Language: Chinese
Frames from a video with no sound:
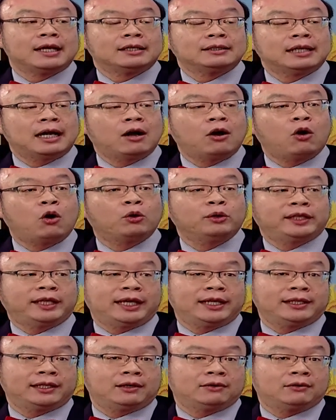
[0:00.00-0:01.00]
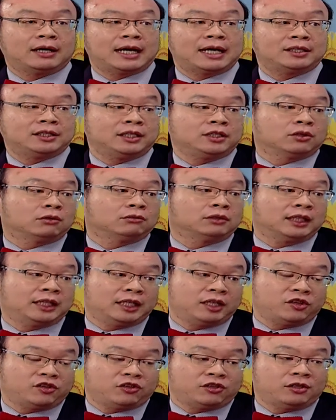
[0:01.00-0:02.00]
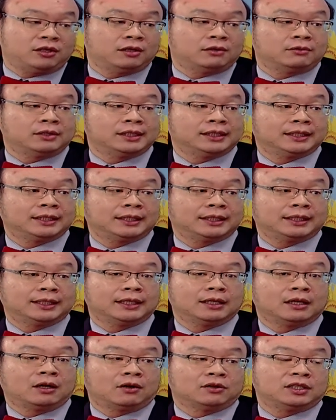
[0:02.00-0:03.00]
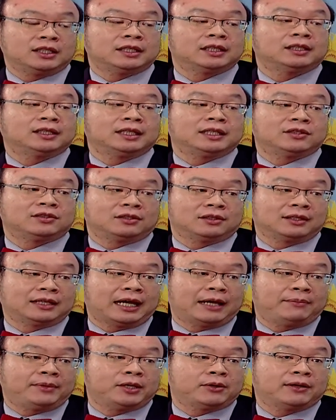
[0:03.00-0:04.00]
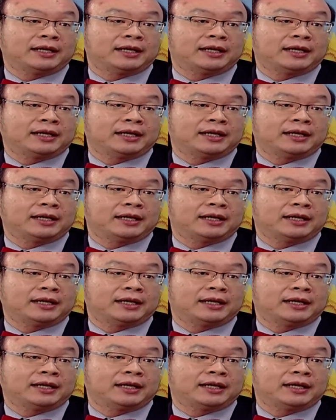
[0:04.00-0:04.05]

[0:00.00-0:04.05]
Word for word: 那后天的它是一种体质的问题，哦，自己的体质改变。